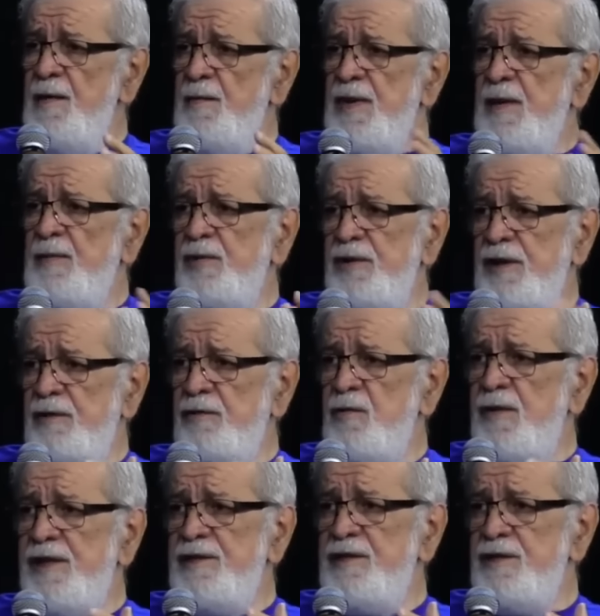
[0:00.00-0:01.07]
para poder
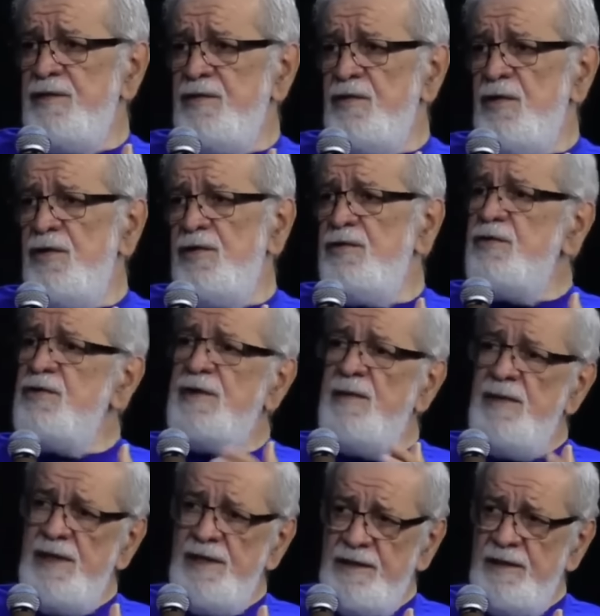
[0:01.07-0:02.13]
tomar decisões ou
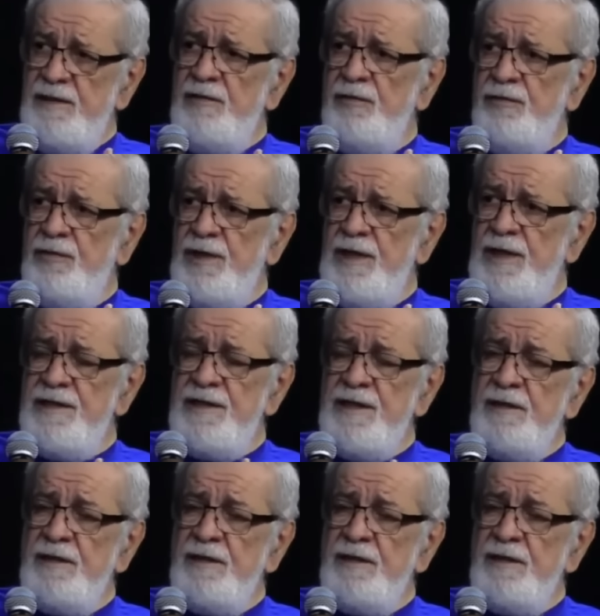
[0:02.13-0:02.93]
estabelecer doutrinas.